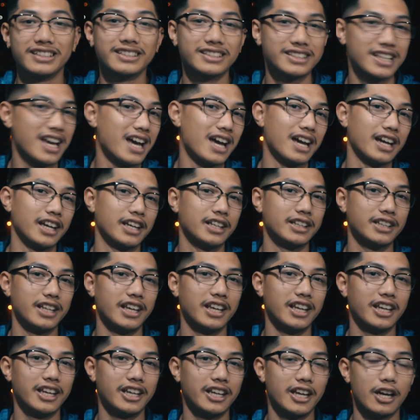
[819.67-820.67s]
sa akin.
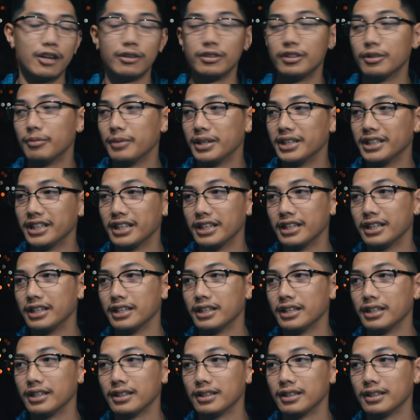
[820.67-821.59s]
Eh, ako naman eh,